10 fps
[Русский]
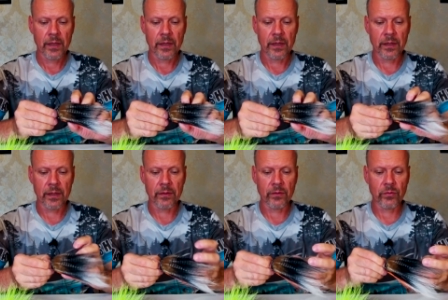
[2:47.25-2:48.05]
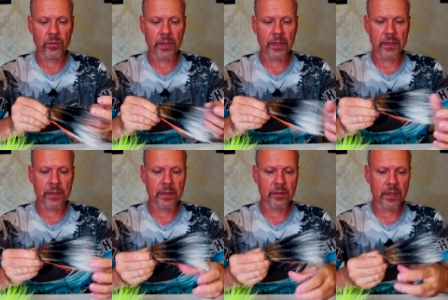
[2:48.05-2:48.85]
а, ну, она
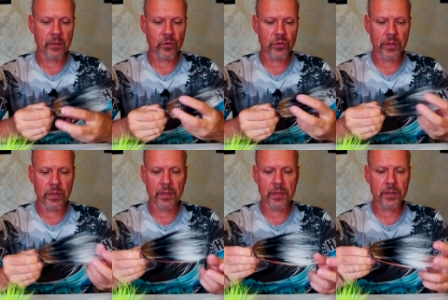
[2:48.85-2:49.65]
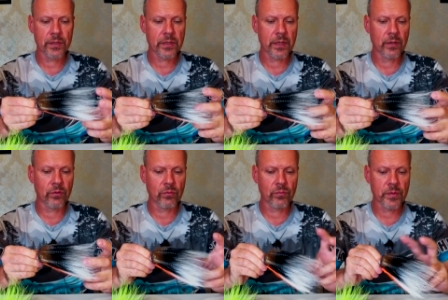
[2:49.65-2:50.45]
не, немножко не классическая,
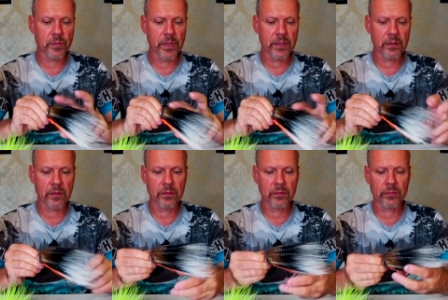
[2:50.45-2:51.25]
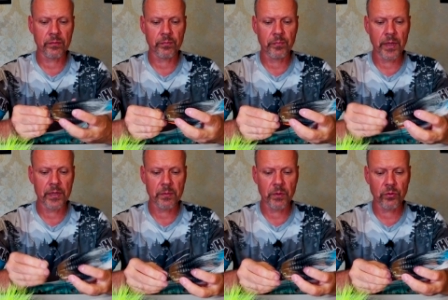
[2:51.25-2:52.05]
но ну, смысл, э, в
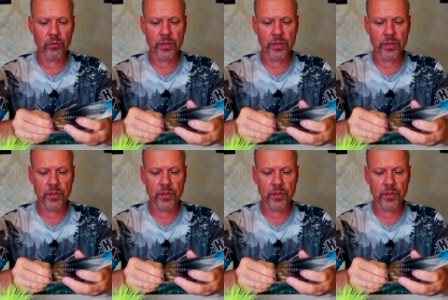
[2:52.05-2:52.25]
принципе, тот